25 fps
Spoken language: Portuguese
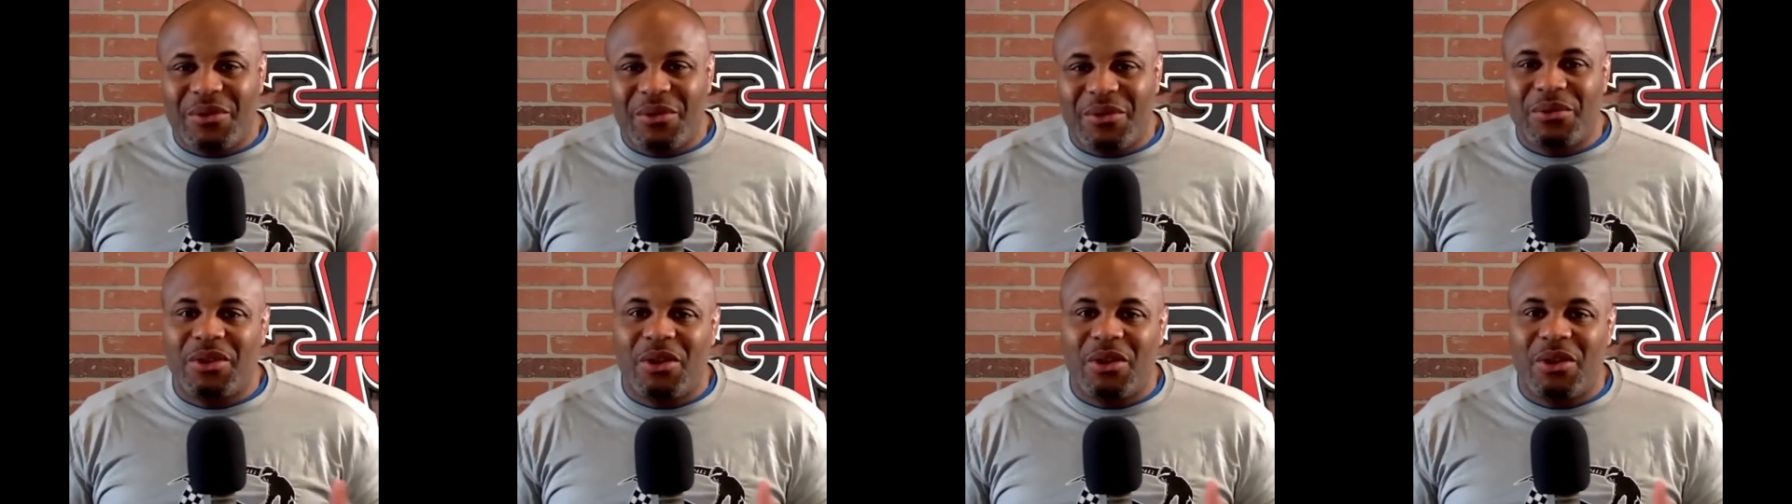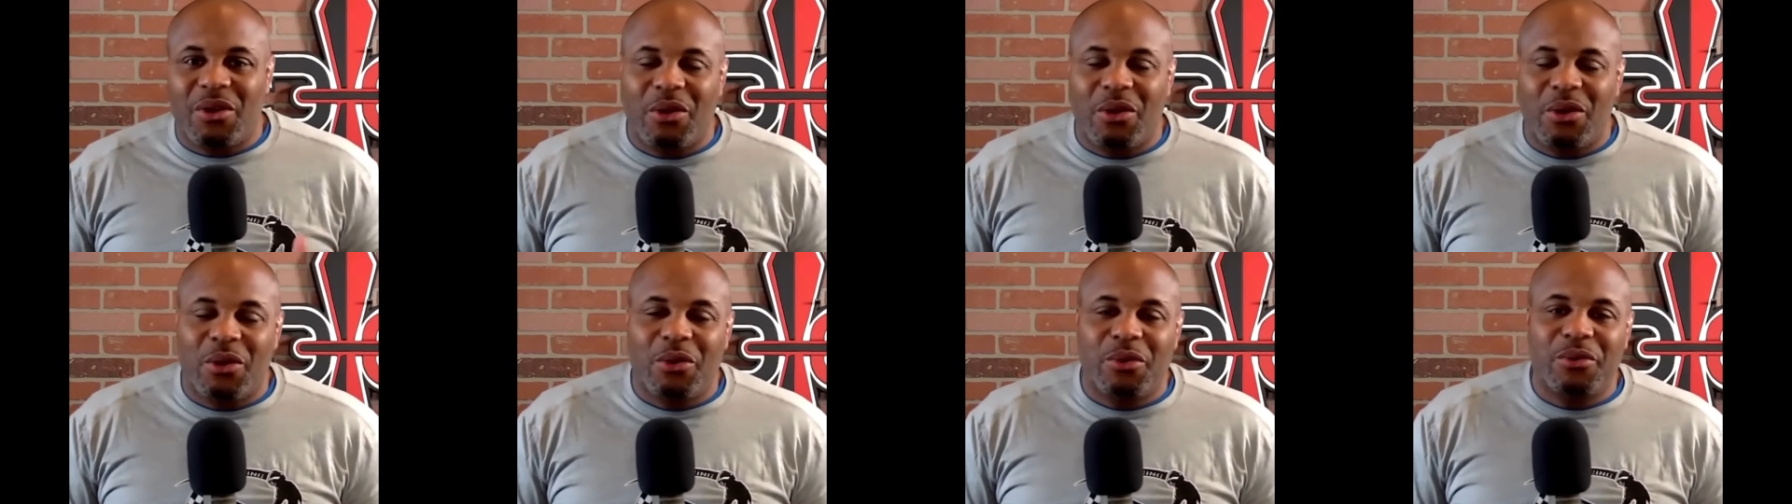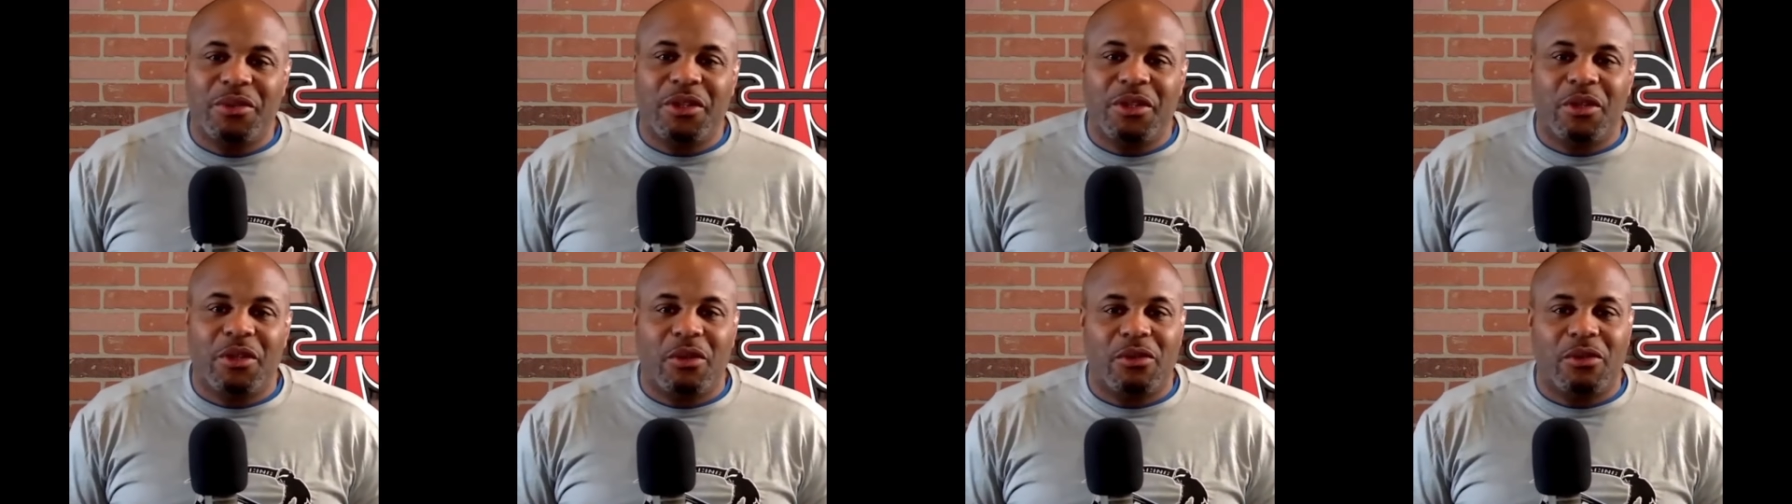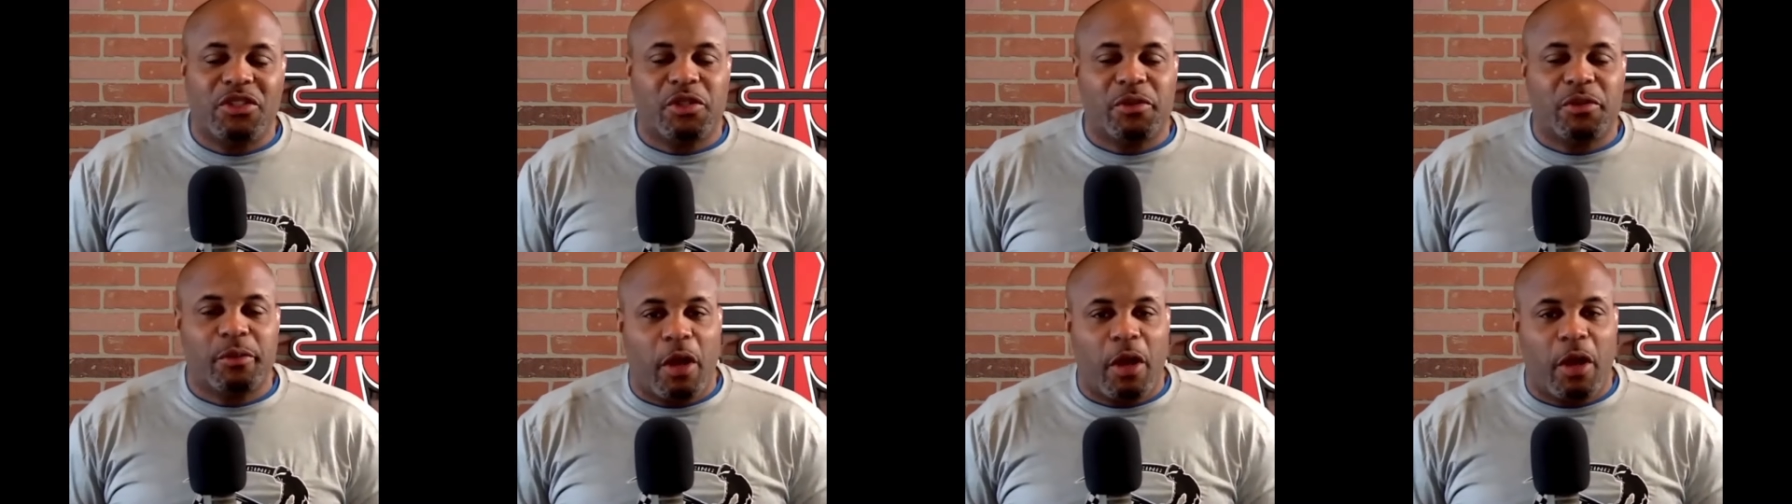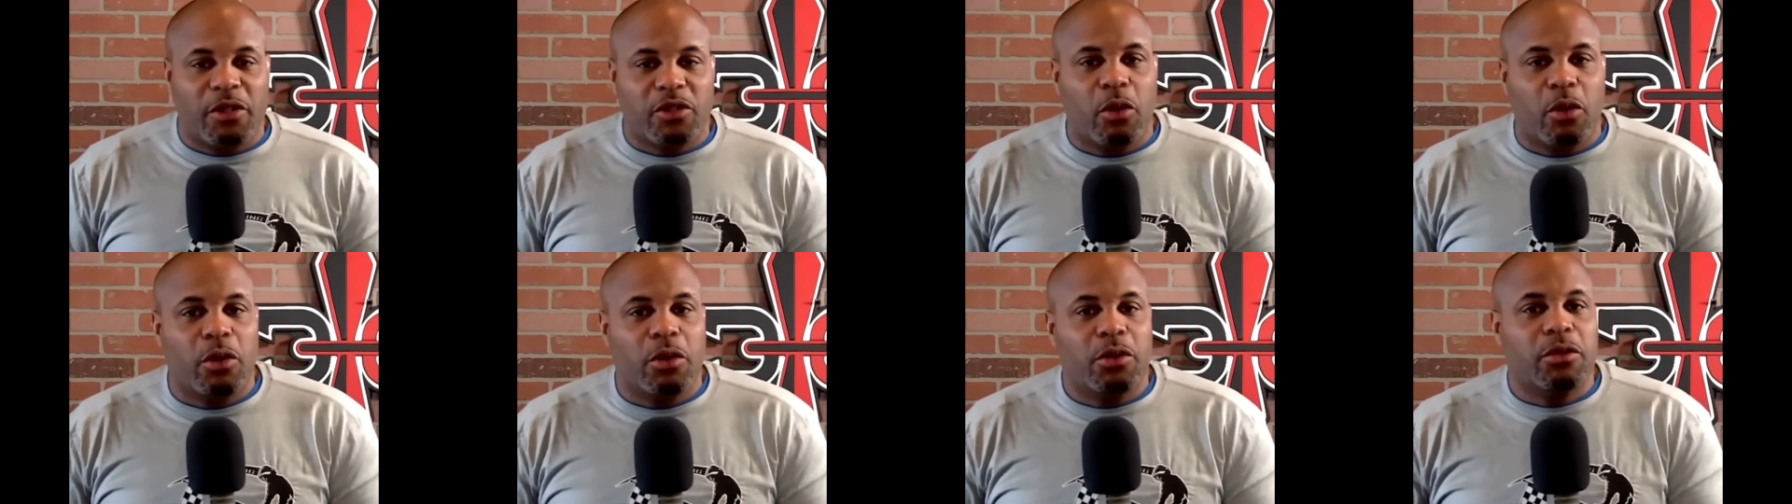Antes, vai se inscrevendo se
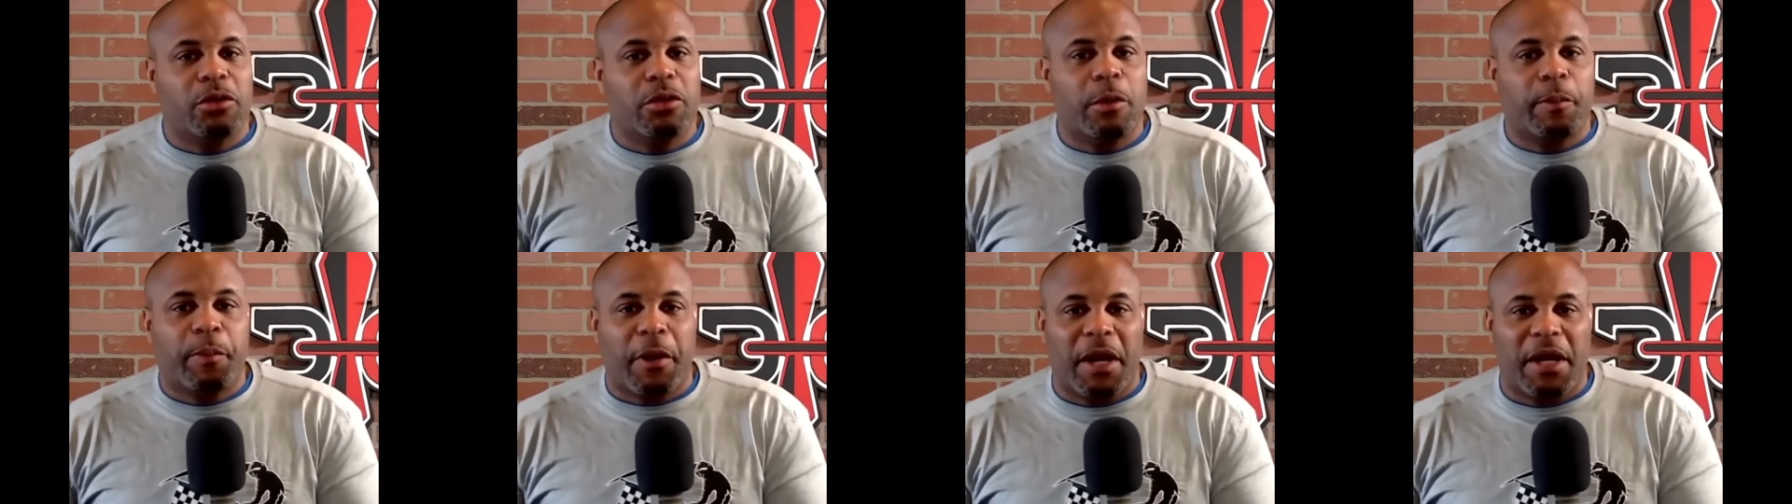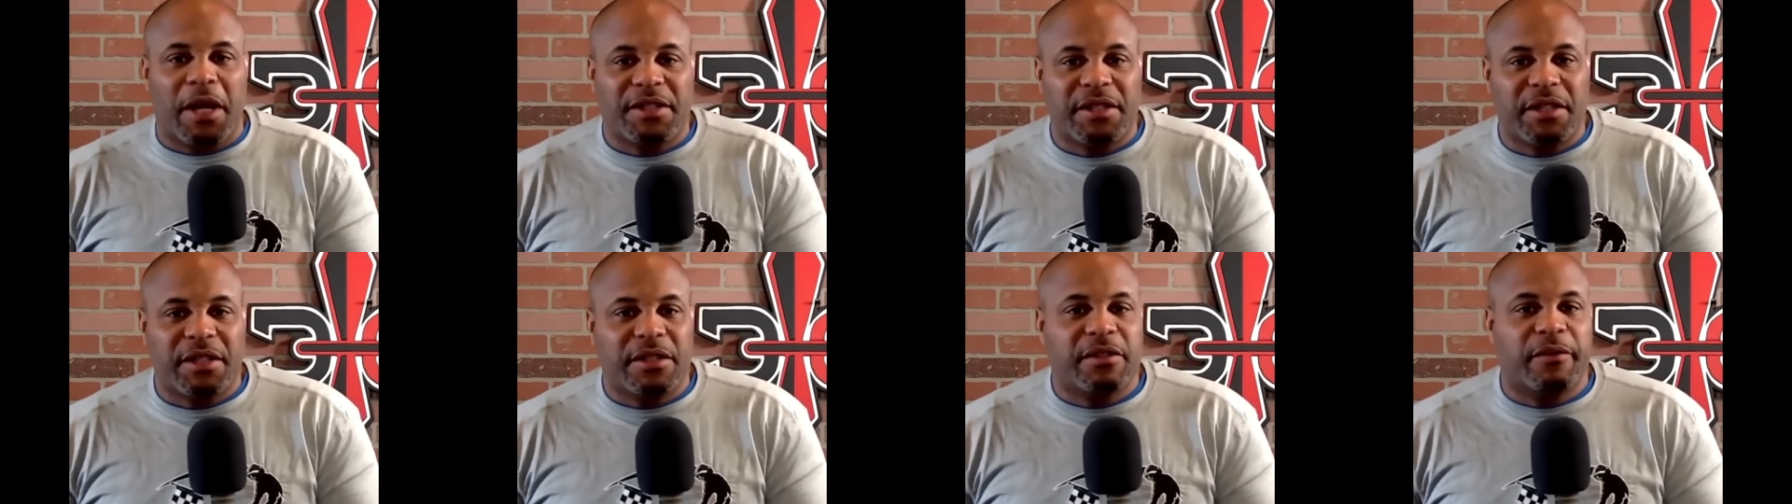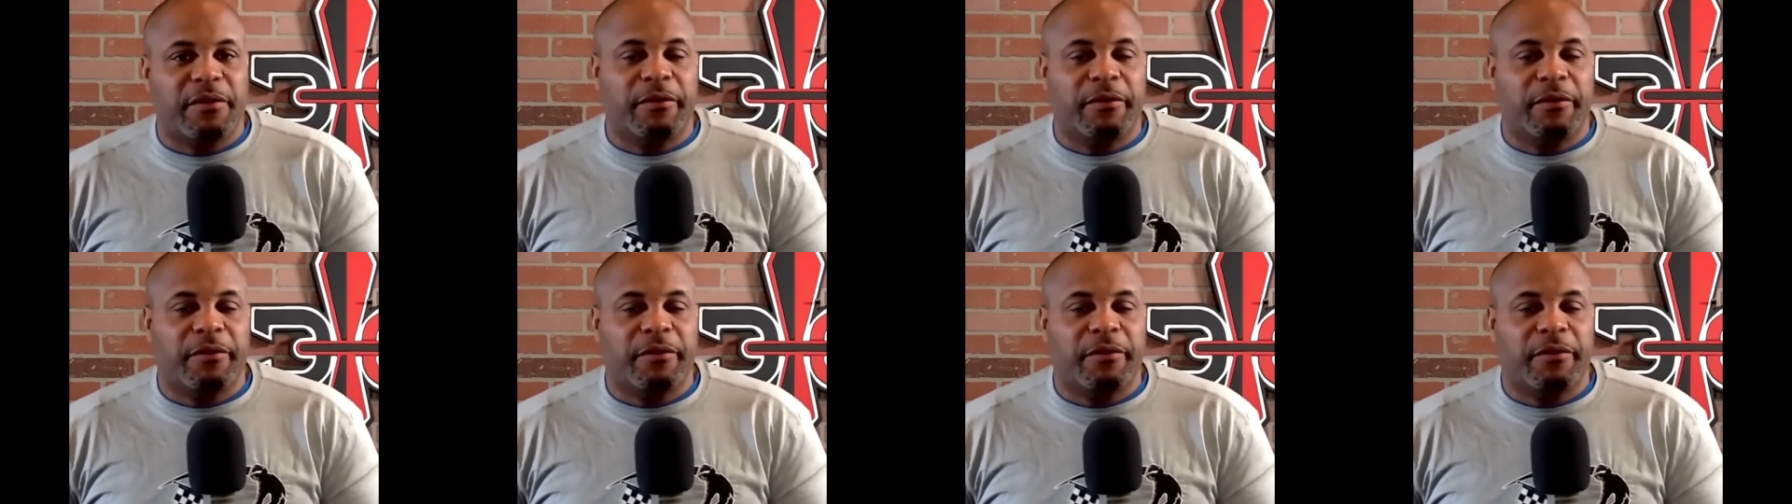ainda não foi inscrito,